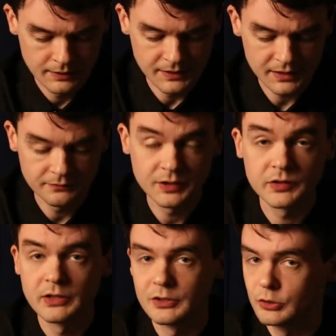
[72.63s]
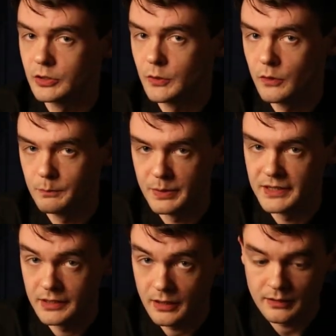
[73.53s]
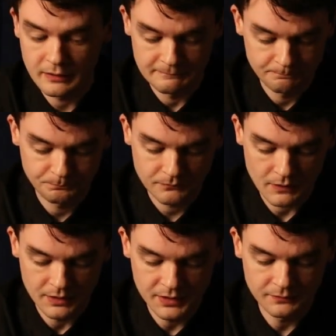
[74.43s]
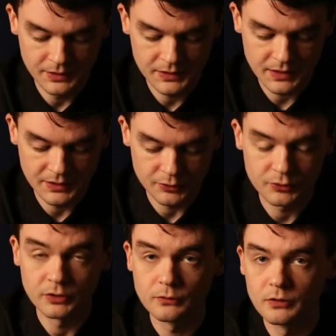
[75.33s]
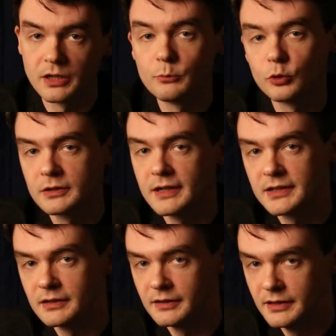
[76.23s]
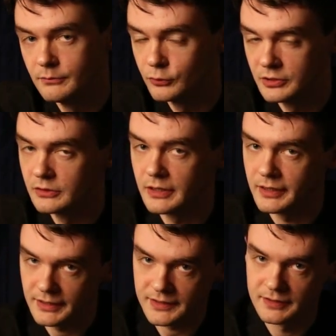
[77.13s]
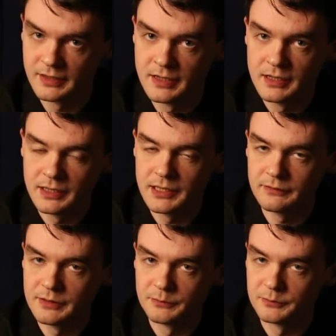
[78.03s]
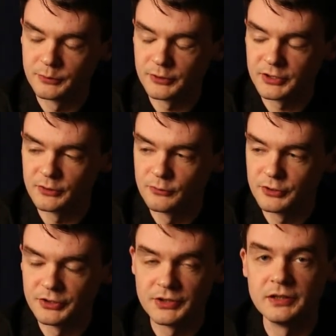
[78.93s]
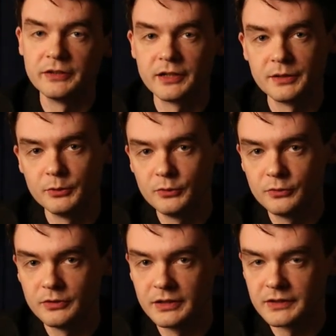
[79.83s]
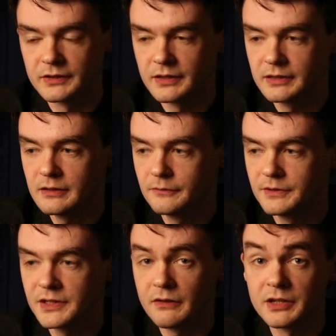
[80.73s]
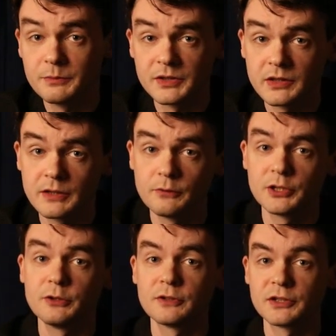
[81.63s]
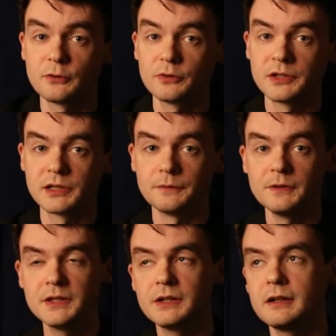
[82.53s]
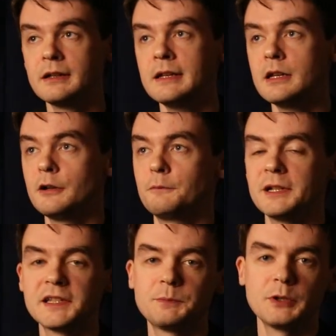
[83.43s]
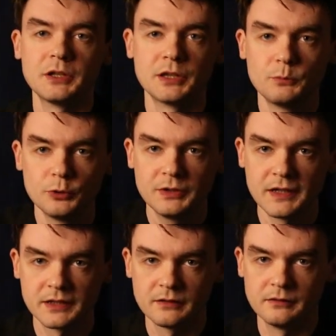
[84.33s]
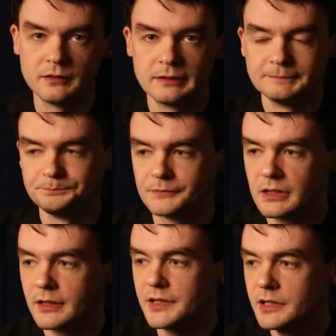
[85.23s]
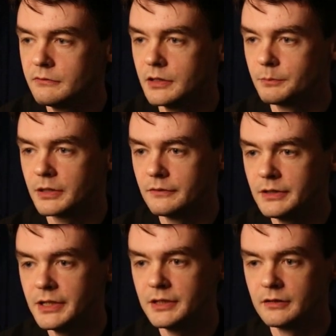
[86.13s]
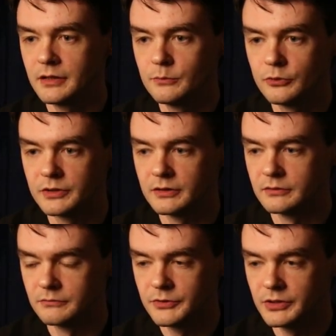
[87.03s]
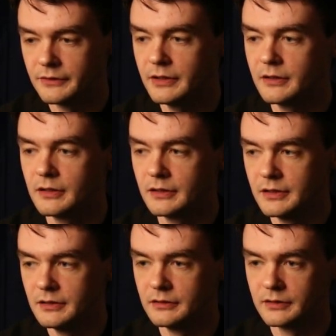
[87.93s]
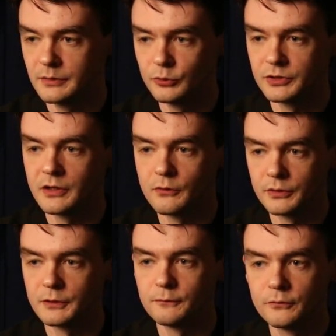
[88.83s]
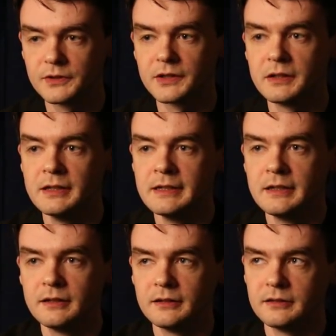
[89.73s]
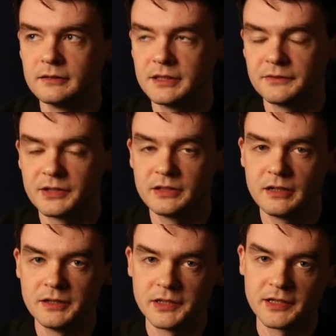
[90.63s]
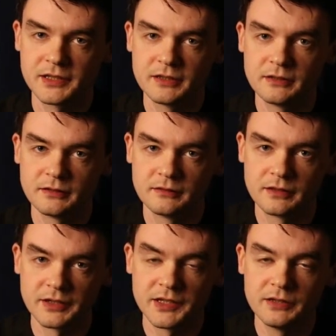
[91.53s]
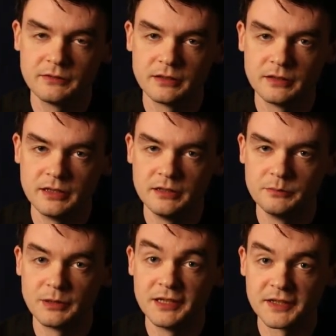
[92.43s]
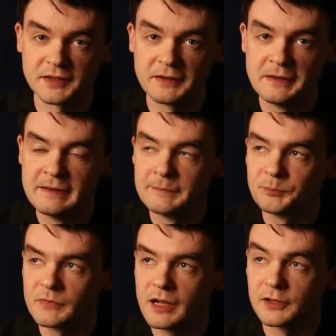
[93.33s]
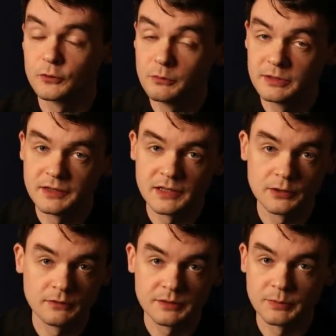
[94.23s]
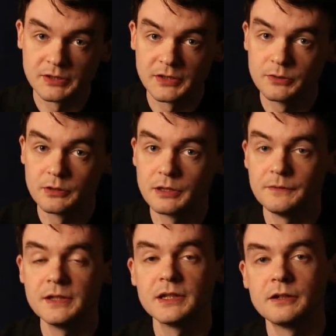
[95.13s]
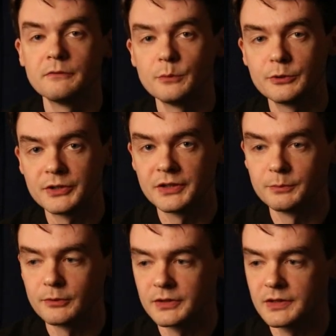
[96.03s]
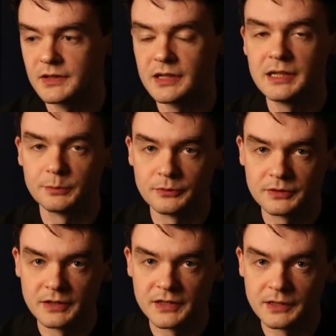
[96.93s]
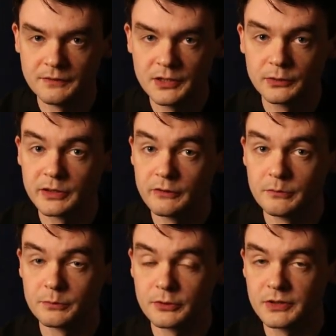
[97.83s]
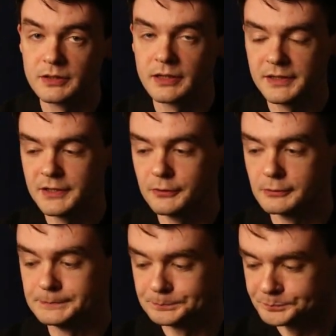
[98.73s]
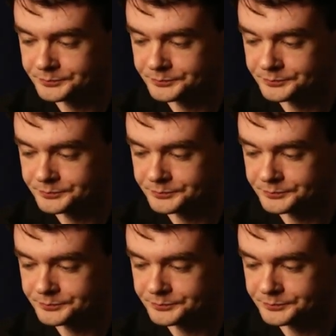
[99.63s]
если вы не знаете, что такое поняга, если вы не знаете, что такое хомутатель и бутылкорез, я вам просто очень сильно рекомендую этот канал. Вне зависимости от того, где у вас находится физика, в принципе, наблюдать э, красивые проявления работы человека и работы какой-то функции, э, это всегда интересно, красиво и полезно. Особенно если у вас процессионная физика, вы можете просто залипнуть на этих видео, я вам просто гарантирую.